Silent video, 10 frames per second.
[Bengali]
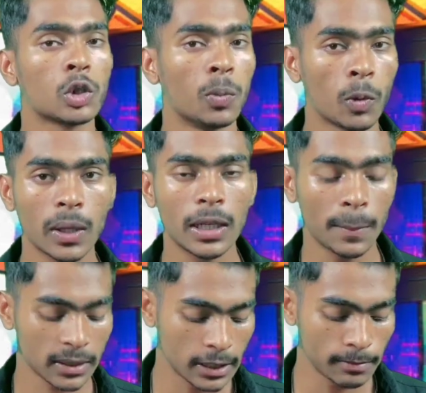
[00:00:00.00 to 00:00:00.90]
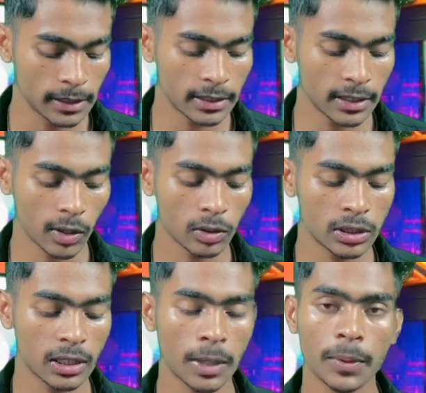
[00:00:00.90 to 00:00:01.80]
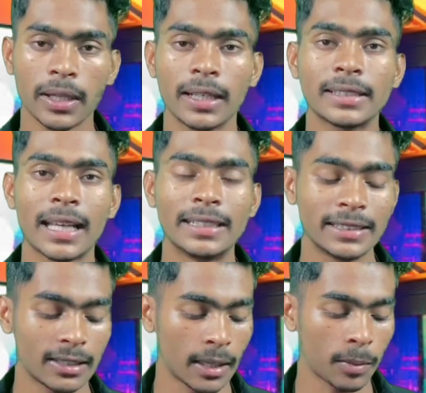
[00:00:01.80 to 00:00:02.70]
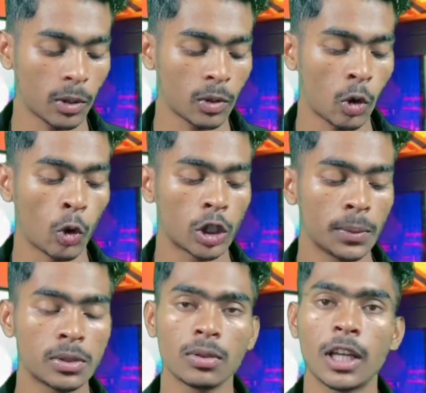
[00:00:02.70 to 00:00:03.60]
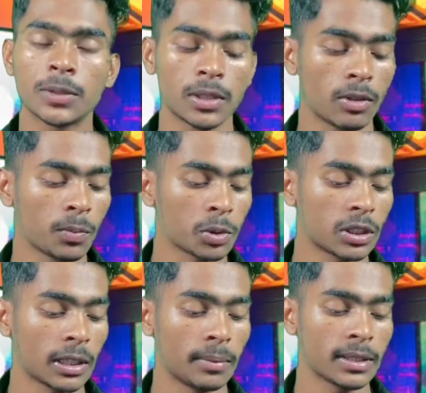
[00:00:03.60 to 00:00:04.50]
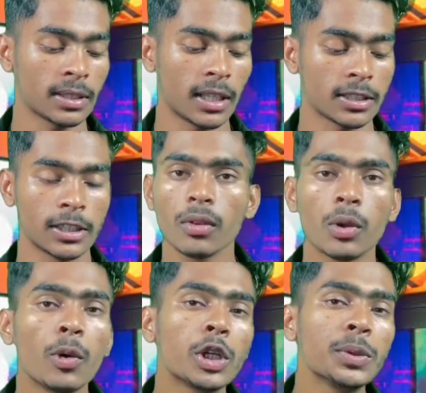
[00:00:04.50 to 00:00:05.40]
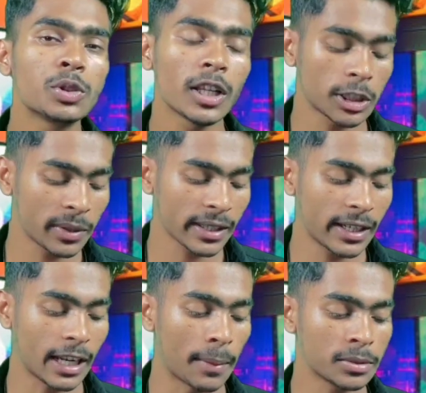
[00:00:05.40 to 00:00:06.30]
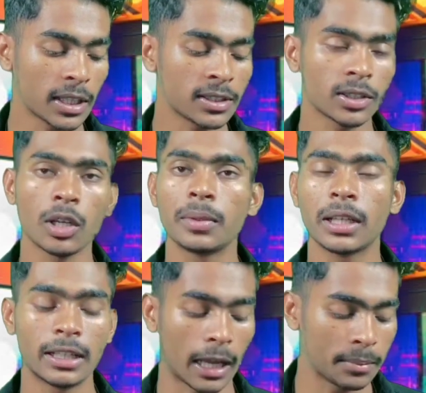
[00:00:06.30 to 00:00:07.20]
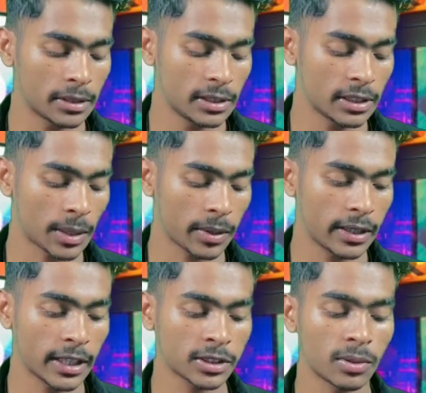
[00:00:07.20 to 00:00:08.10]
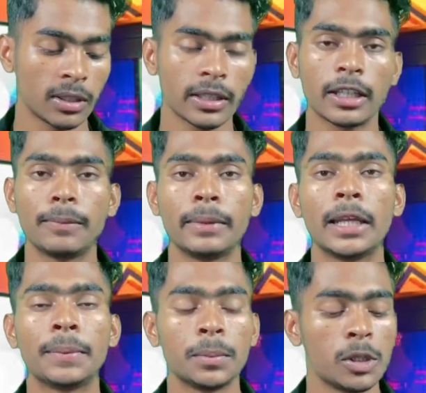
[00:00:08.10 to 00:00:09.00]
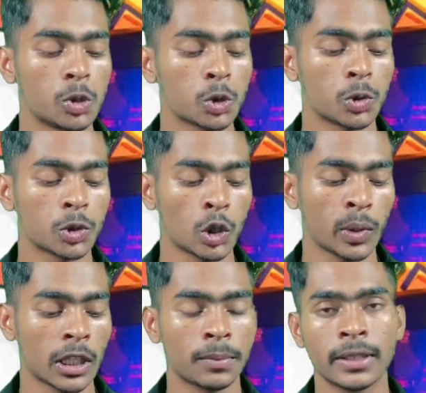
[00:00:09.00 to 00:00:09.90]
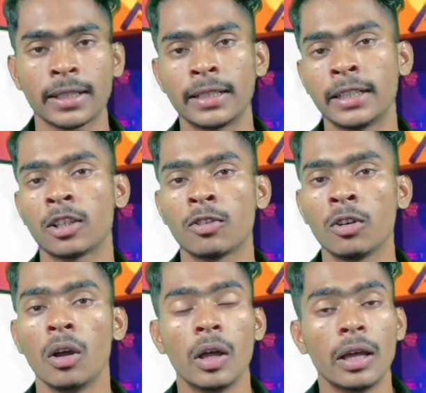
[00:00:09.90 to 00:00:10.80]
তো মোবাইল নাম্বার সিম্পলি দিয়ে দাও দিয়ে দেওয়ার পর এখানে সাইন ইনে ট্যাপ করো ওটিপি চলে আসবে যেমন প্রত্যেক অ্যাপ্লিকেশানে আসে ওটিপি চলে আসার পর এখানে নাম চাইছে তো আমি এখানে নাম দিয়ে দিয়েছি তারপরে নেক্সট করলে এখানে মেল ফিমেল চুজ করতে হবে তারপর এখানে ডেট অফ